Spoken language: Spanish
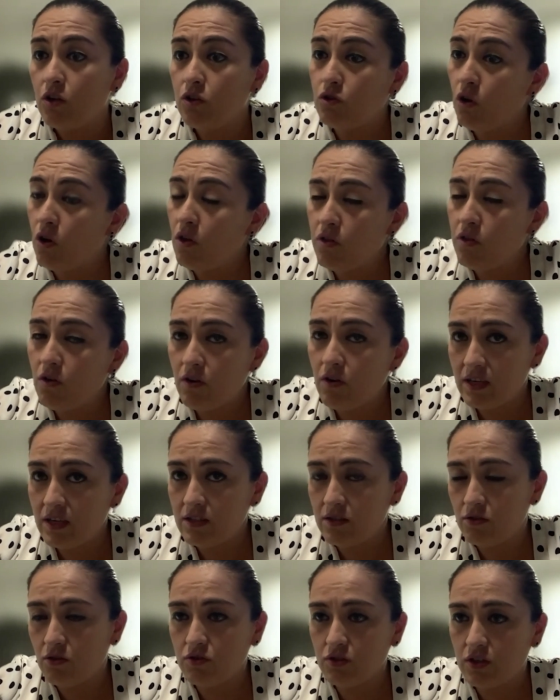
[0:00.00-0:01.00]
Todos
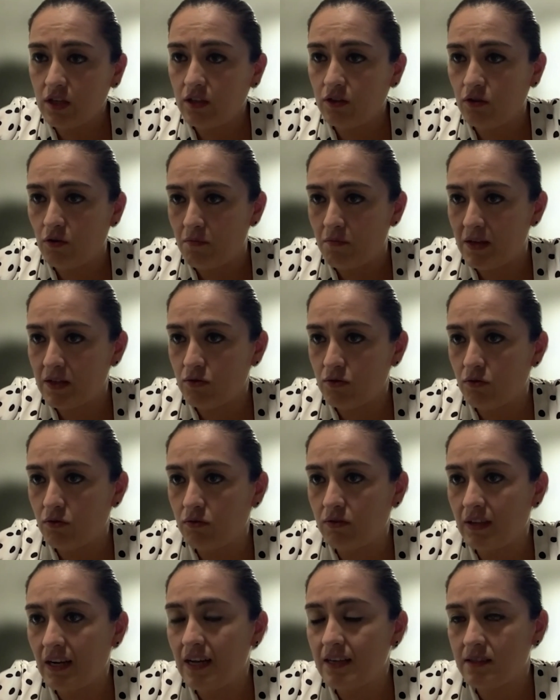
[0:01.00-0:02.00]
estos síntomas son
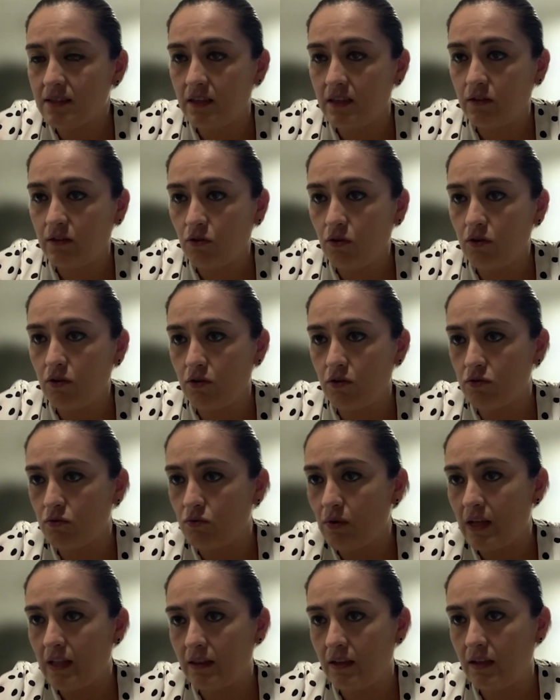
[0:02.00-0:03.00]
transitorios
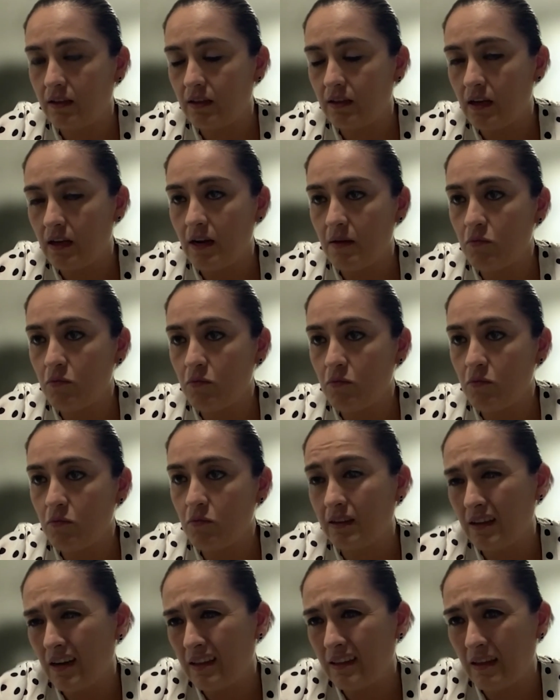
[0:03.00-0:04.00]
durante tenemos el
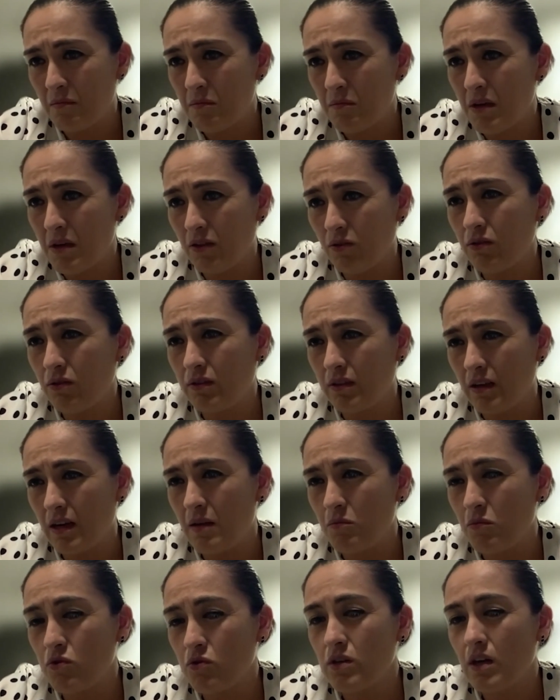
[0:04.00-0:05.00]
tratamiento y
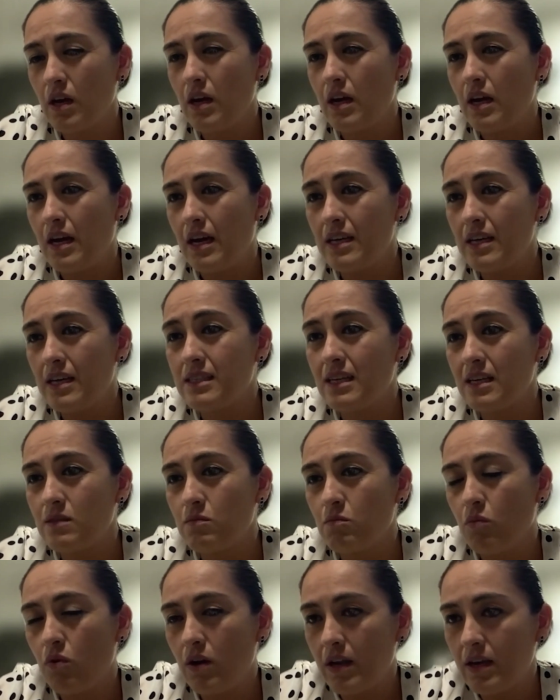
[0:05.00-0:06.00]
tenemos esas
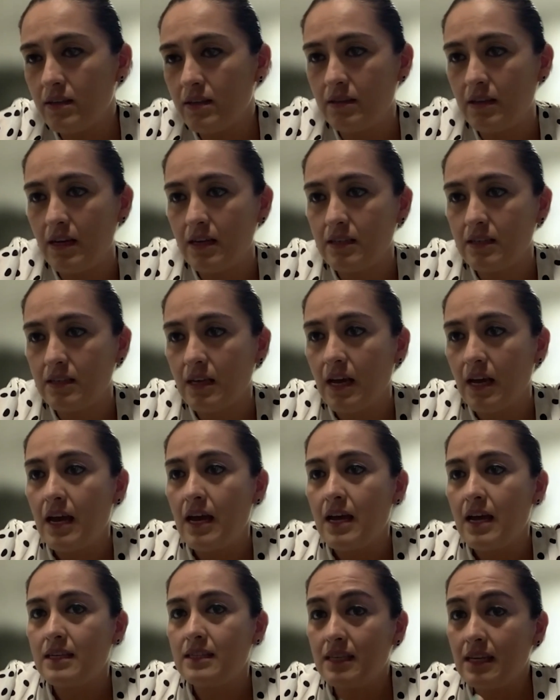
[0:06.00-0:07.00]
molestias.
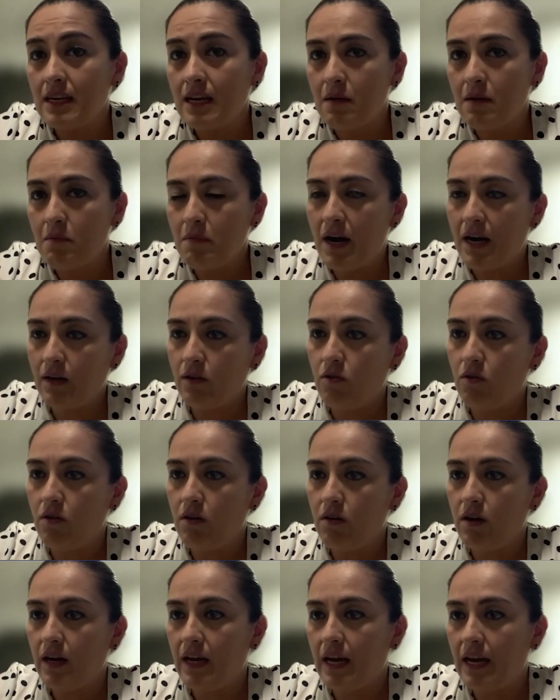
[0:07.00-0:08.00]
Sin embargo,
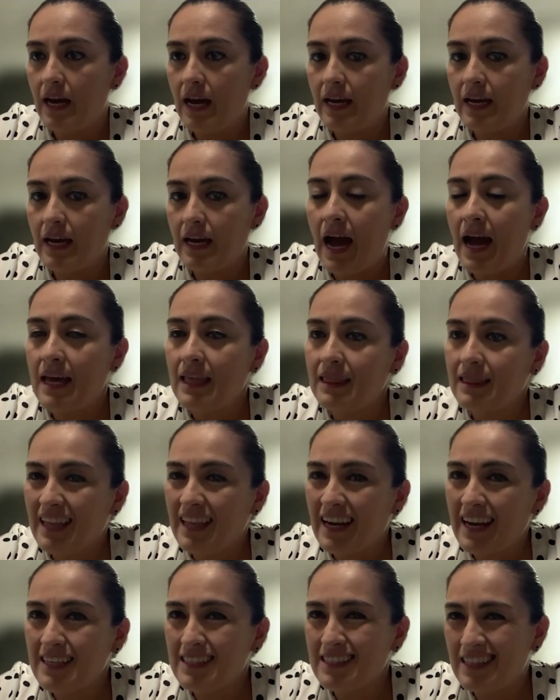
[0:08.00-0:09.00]
hay
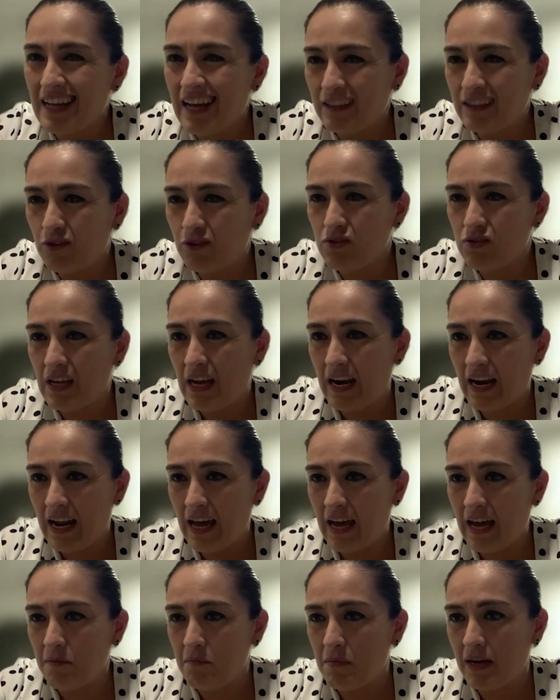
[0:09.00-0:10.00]
tres datos de
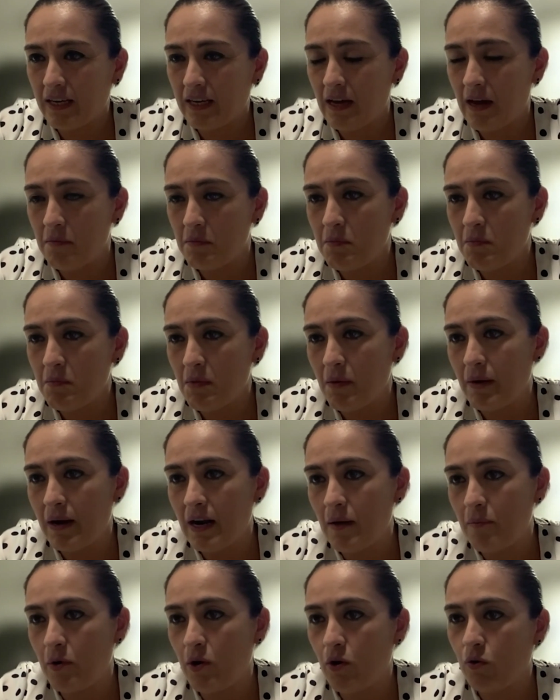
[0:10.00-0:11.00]
alarma que a mí me van a
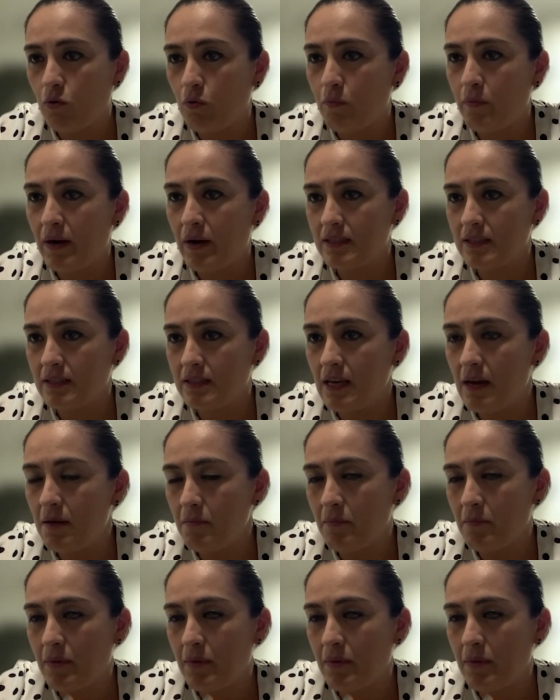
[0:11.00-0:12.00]
preocupar siempre
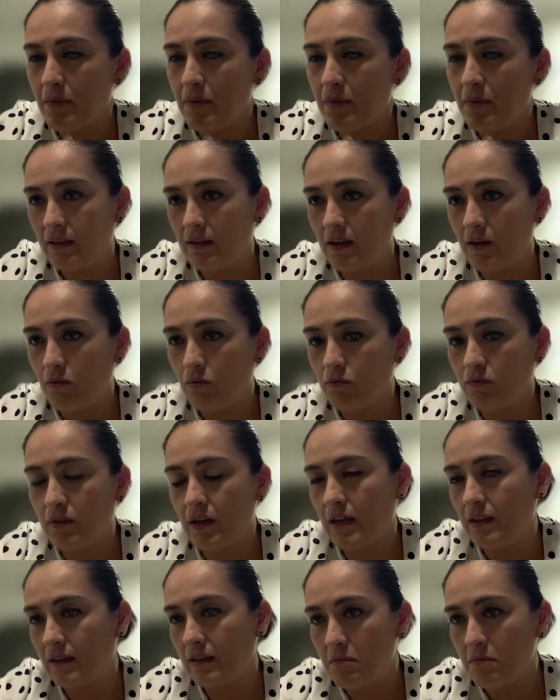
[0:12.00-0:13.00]
durante un
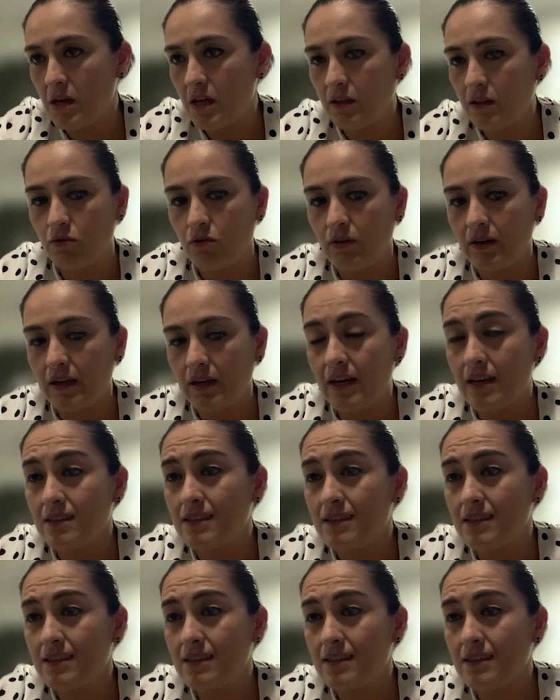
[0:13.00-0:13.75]
tratamiento, que es